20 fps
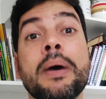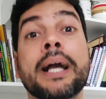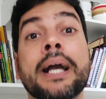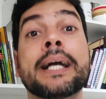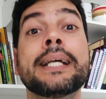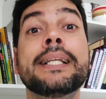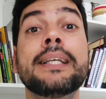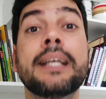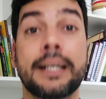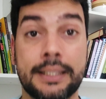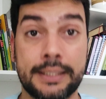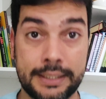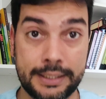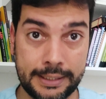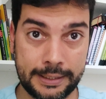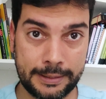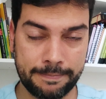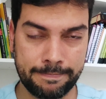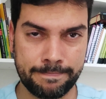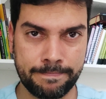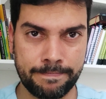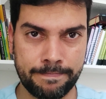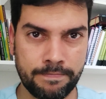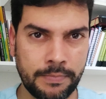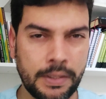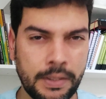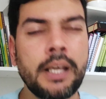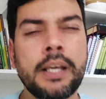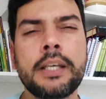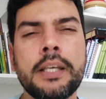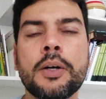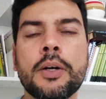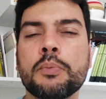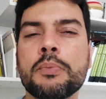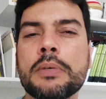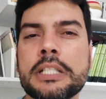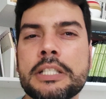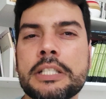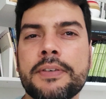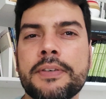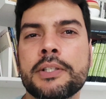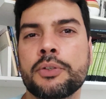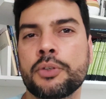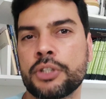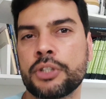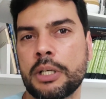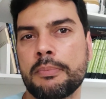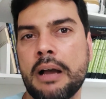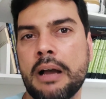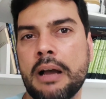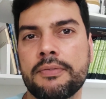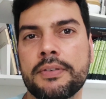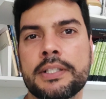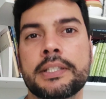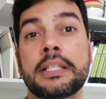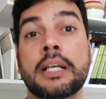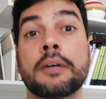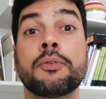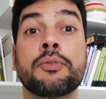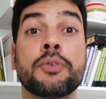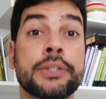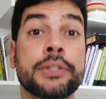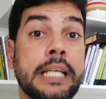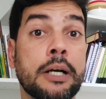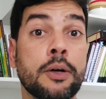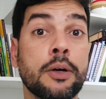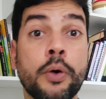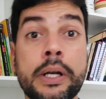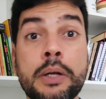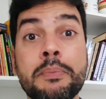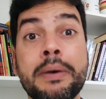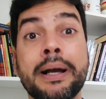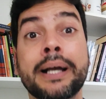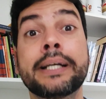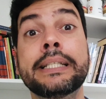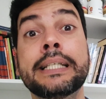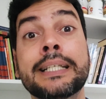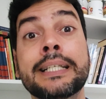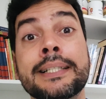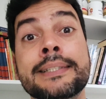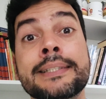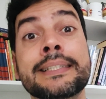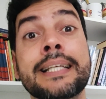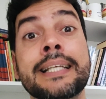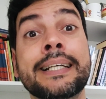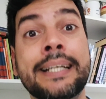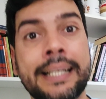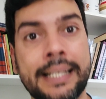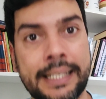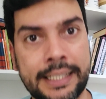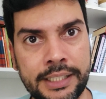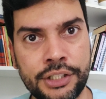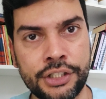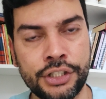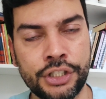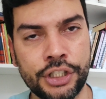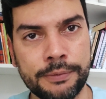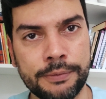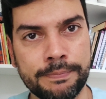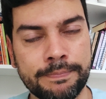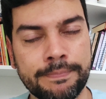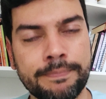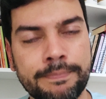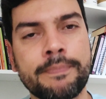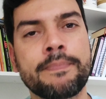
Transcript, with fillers: é uma criança. E algumas vezes eu chamava assim: oh, você agora é uma criança grande.